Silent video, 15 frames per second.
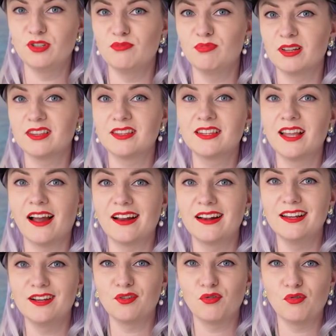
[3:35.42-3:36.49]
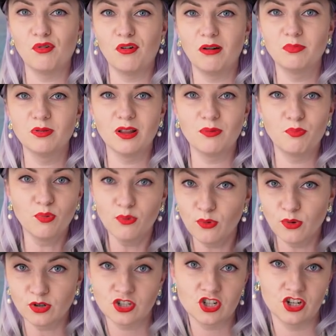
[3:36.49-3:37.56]
тебя так легко было
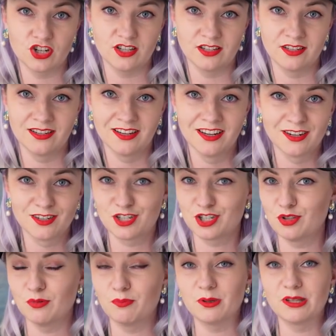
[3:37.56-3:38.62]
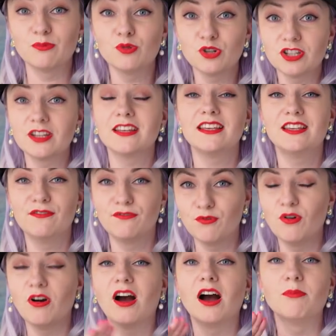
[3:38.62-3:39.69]
пошить? что, потому что
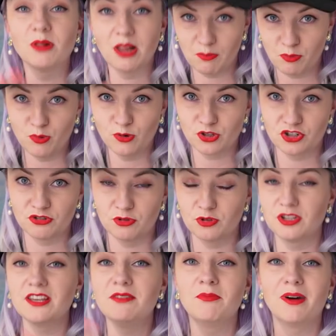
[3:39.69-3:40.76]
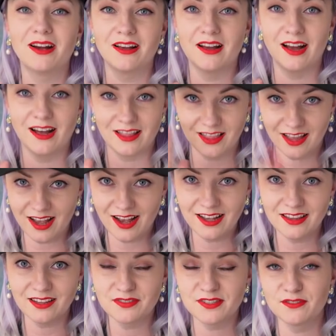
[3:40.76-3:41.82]
его облапошивают. Им а-
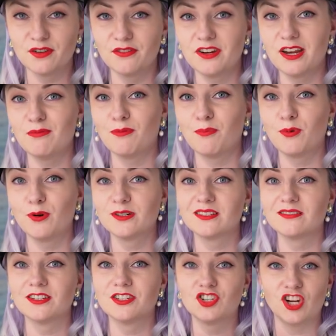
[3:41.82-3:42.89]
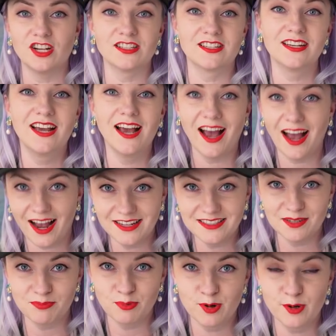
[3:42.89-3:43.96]
Алана в свое время пользовалась, сейчас
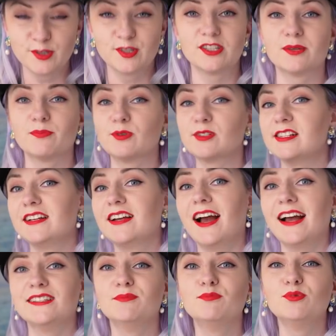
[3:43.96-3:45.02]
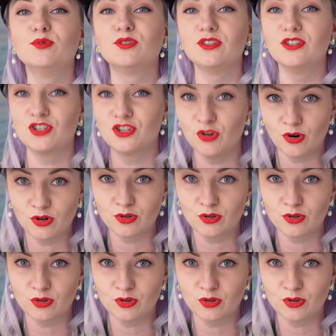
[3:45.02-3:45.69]
Гадя пользуется, после Гади будет еще